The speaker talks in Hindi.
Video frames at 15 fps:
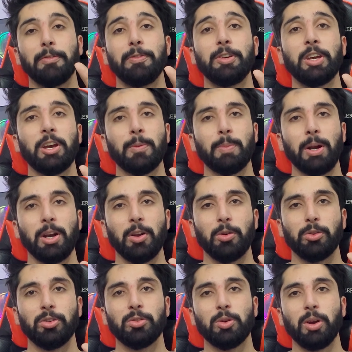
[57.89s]
वी बन रहे हो
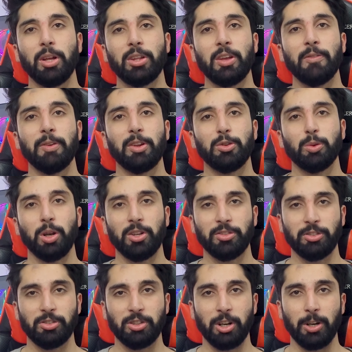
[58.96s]
जिसको कहते हैं वर्चुअल
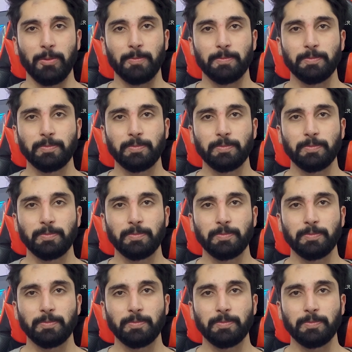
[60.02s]
असिस्टेंट